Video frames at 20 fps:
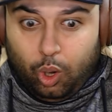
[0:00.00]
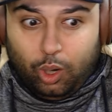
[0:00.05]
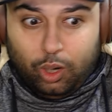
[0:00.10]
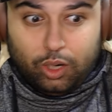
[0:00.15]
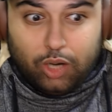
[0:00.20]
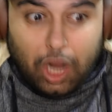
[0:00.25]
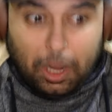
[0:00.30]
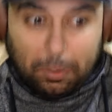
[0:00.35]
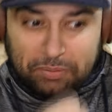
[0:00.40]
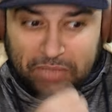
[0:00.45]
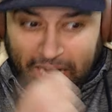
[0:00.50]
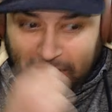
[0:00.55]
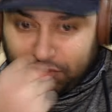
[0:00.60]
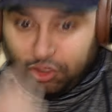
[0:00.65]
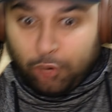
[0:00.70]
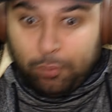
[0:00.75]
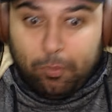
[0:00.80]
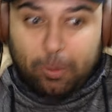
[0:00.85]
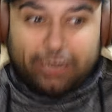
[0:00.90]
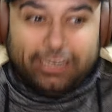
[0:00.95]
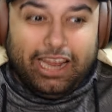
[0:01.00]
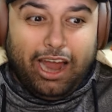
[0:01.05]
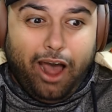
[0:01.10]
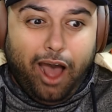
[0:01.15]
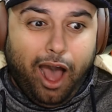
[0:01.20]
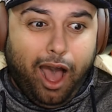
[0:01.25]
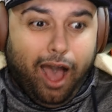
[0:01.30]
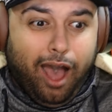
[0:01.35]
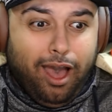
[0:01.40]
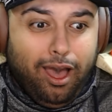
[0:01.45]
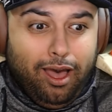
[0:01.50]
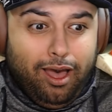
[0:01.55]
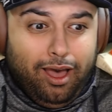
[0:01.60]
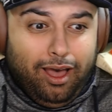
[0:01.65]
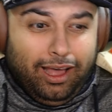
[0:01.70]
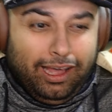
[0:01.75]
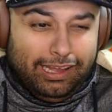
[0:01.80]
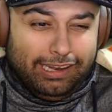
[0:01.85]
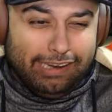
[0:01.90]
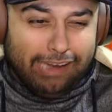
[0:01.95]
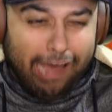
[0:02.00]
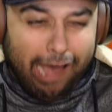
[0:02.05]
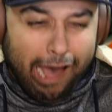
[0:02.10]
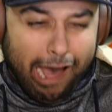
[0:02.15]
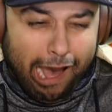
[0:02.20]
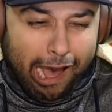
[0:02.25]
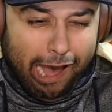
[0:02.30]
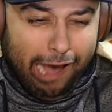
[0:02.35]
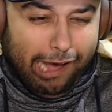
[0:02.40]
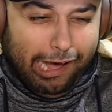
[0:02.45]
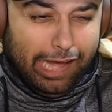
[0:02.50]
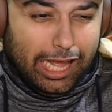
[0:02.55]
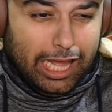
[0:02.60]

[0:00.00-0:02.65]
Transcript: لا فتحت امك لا لا